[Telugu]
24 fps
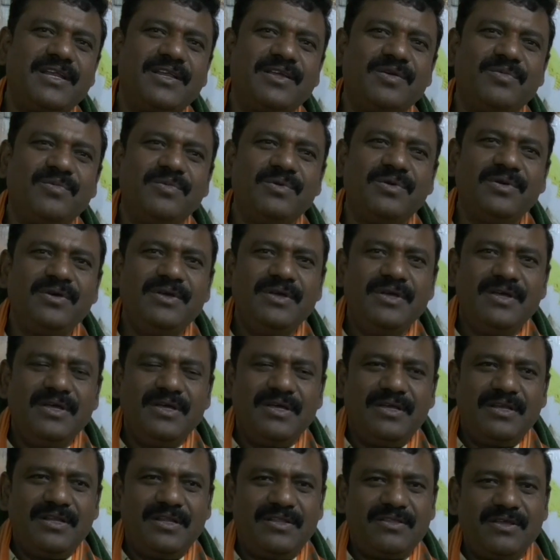కార్యక్రమం
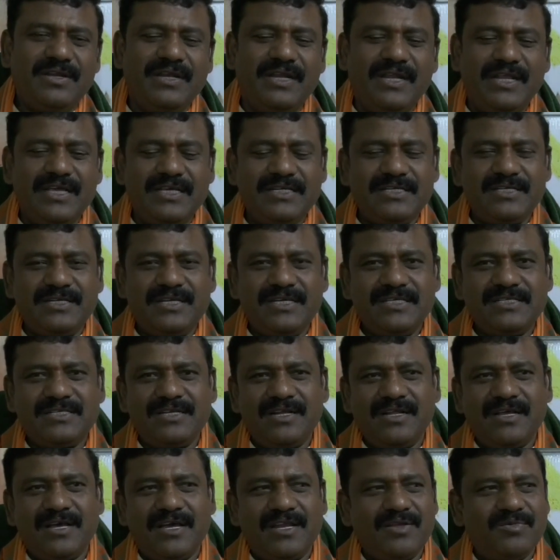లే
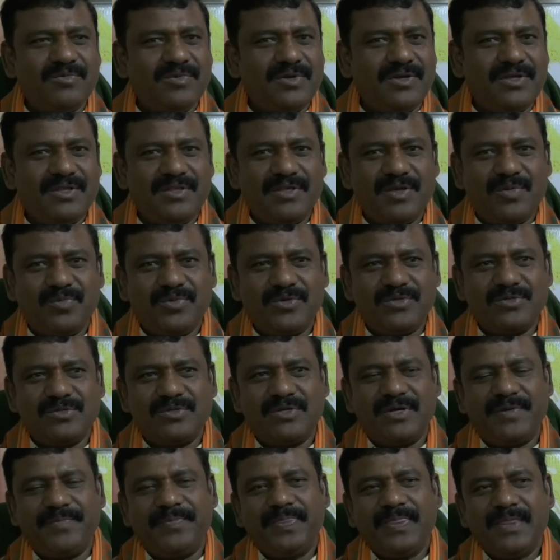నేషనల్ కార్యక్రమం అనేది ఎప్పుడు
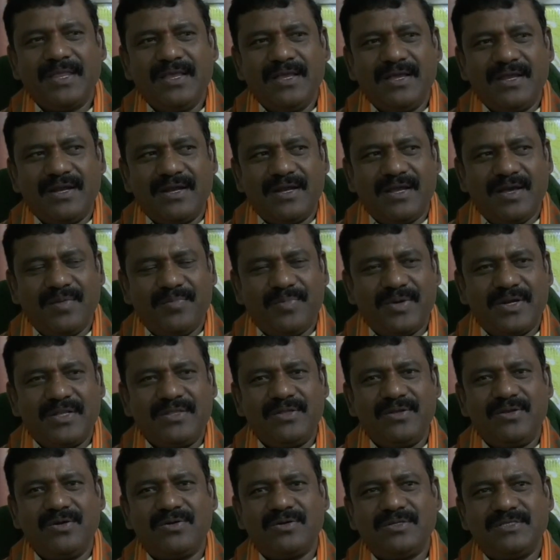చూడం నా
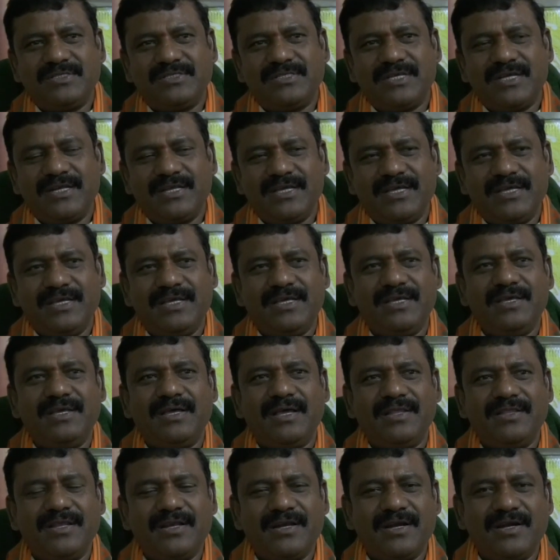పరిధిలోకి వచ్చేసరికి
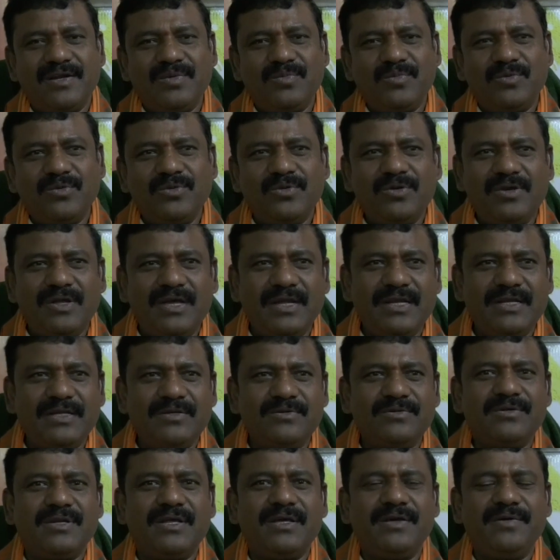అందరికంటే ముందు
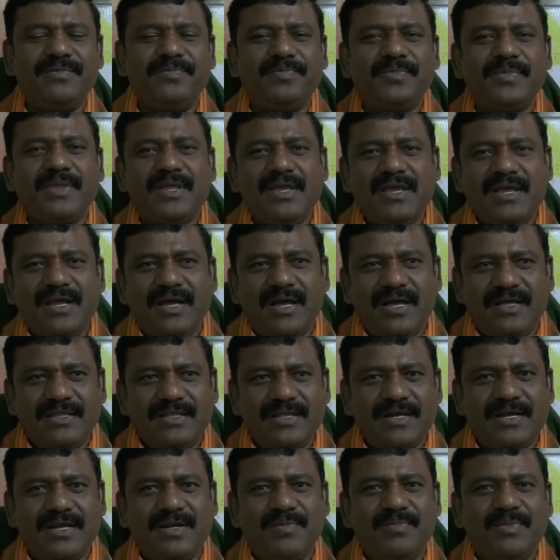ఉండాలని ఉంటా
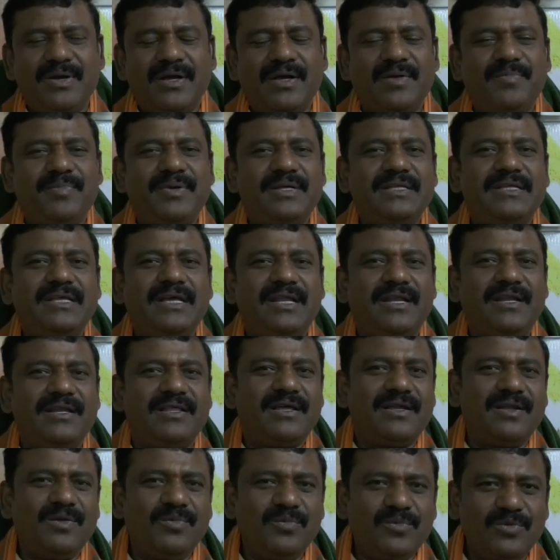అందరికంటే బాగా పనిచేయాలని
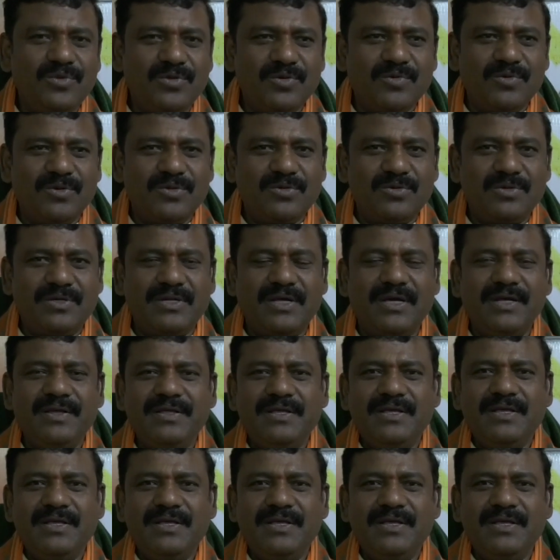అంటే ముందుకు పోతుంటా